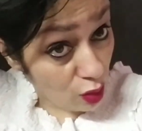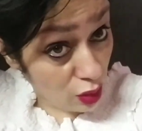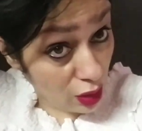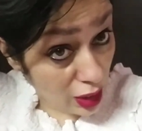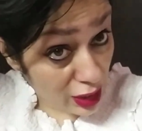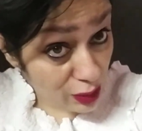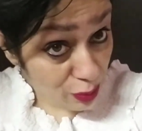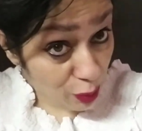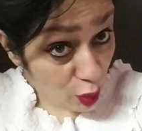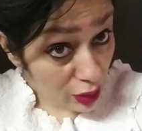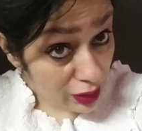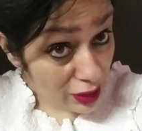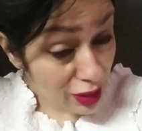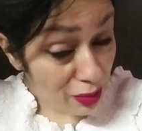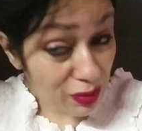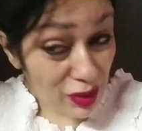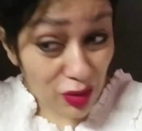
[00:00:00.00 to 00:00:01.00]
और आज
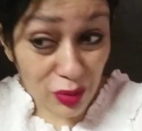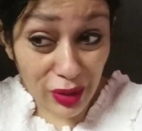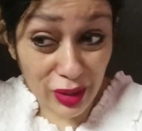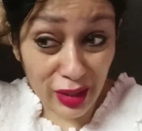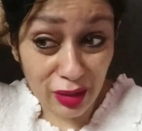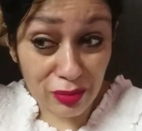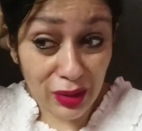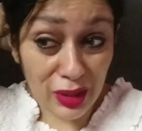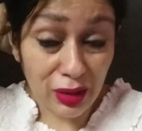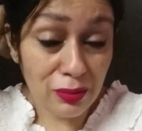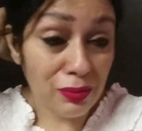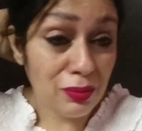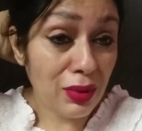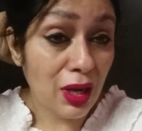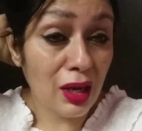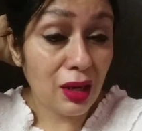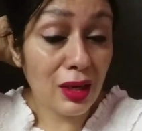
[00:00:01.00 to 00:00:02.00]
बहुत गर्मी हो रही है मतलब
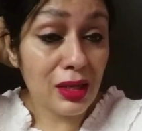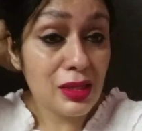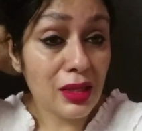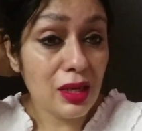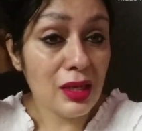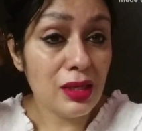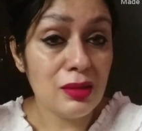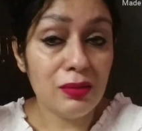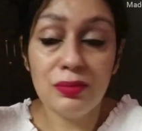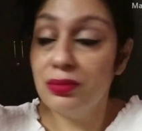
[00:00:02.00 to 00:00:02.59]
हल्का सा